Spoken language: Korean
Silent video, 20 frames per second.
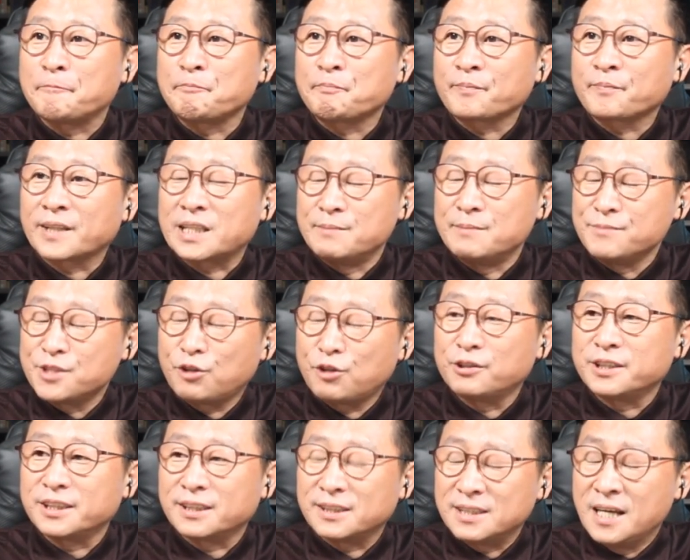
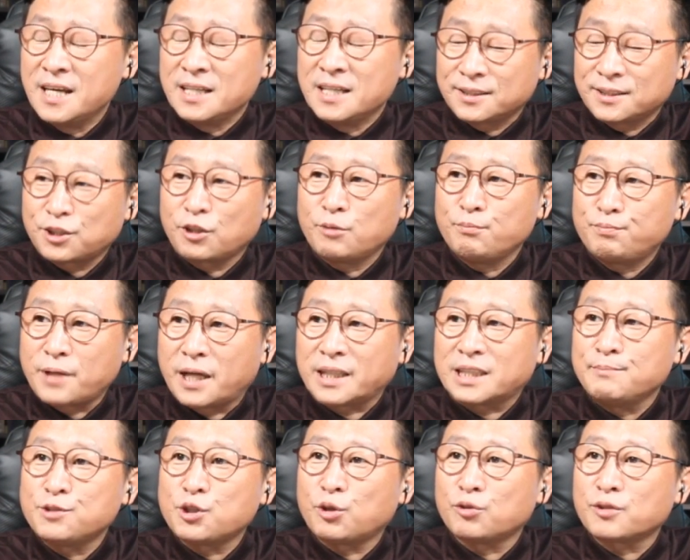김정은이 트럼프가
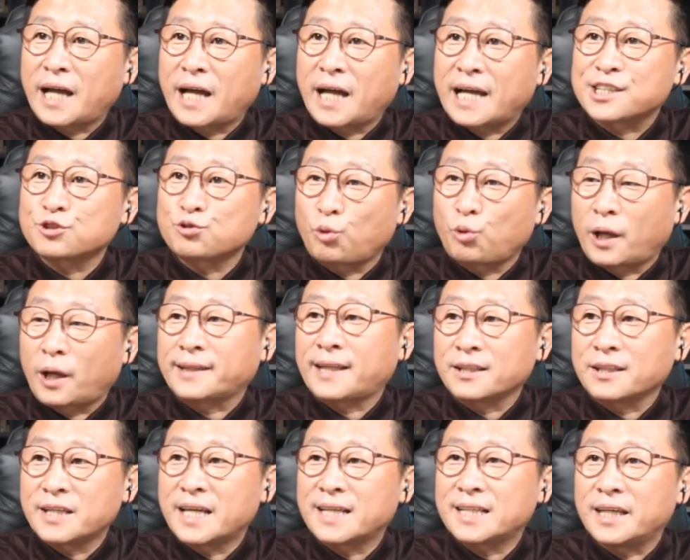김정은을 가지고
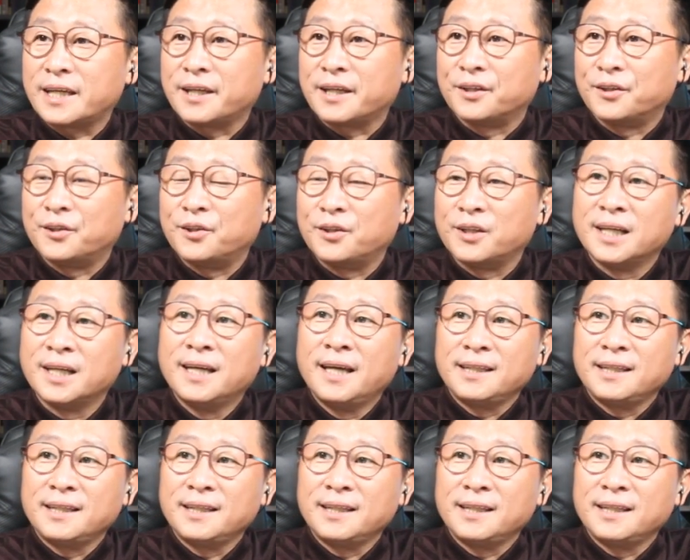놀았다는 얘기예요.